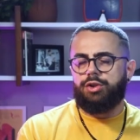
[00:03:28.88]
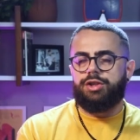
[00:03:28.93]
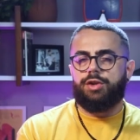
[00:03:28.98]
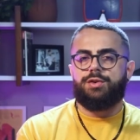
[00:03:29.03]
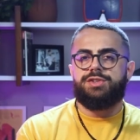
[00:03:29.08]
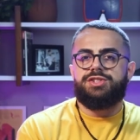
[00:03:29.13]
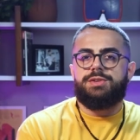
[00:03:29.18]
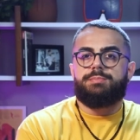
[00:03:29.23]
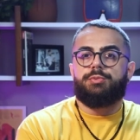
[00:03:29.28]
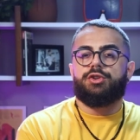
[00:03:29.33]
Outra
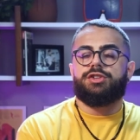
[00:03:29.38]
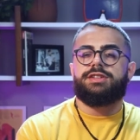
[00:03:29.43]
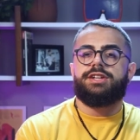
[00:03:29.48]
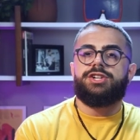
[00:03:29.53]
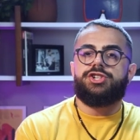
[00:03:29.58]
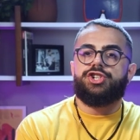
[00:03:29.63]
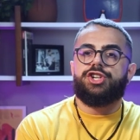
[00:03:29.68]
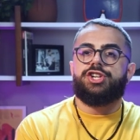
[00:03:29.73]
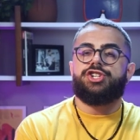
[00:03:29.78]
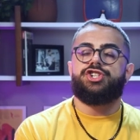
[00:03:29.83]
coisa
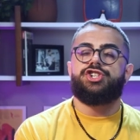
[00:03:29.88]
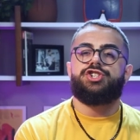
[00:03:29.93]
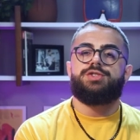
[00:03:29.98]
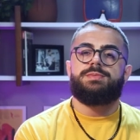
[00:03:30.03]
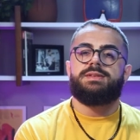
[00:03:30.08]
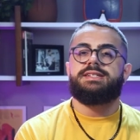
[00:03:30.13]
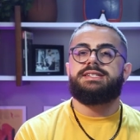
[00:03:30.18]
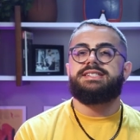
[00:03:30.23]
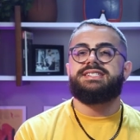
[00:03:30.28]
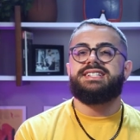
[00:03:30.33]
importante que a gente
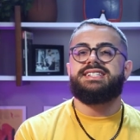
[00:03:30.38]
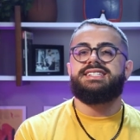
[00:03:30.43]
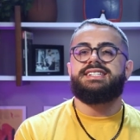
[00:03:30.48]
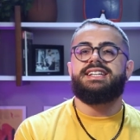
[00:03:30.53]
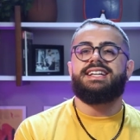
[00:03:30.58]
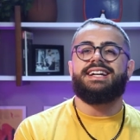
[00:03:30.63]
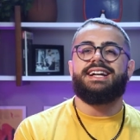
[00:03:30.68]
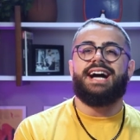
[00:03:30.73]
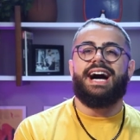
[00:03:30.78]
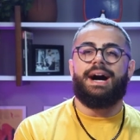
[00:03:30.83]
precisa
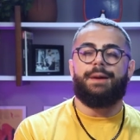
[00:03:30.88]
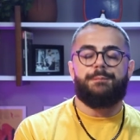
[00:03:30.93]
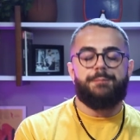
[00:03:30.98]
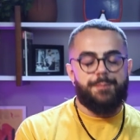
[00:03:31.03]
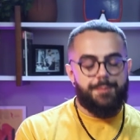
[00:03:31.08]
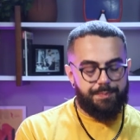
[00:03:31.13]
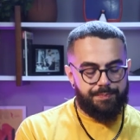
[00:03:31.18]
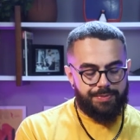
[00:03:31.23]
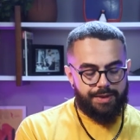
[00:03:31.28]
se ligar